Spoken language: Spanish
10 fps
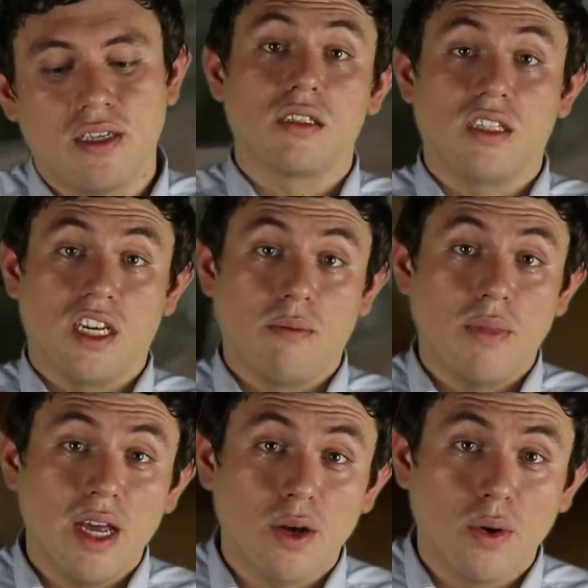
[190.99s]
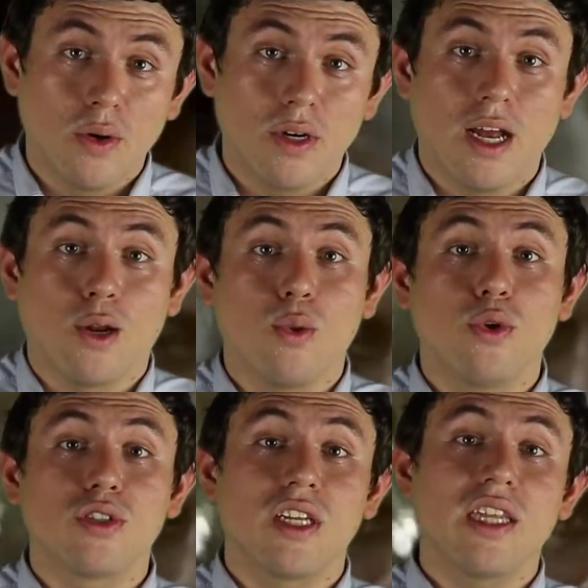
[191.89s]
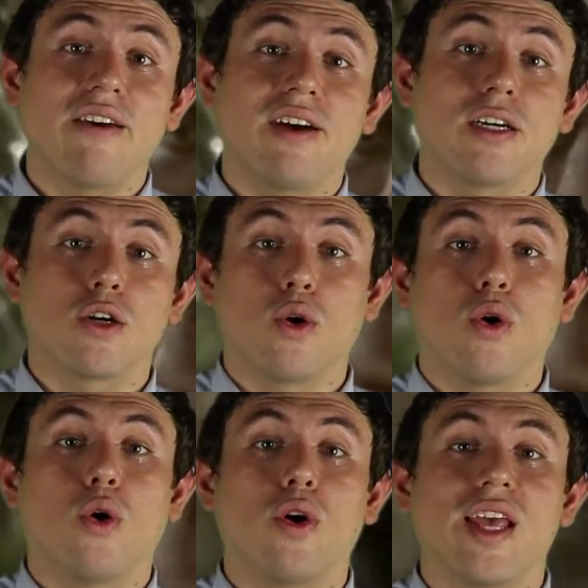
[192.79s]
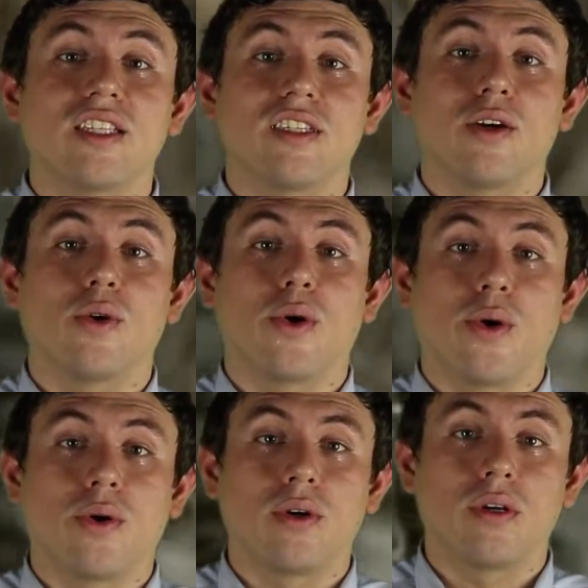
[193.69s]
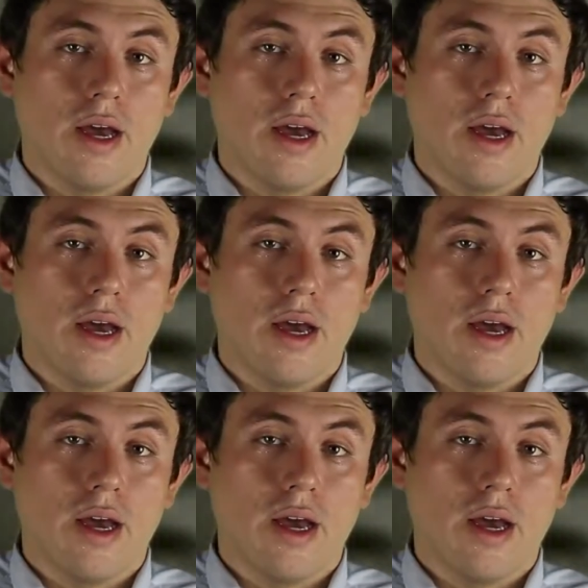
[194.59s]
Sin embargo, algunos andaban con joyas de oro,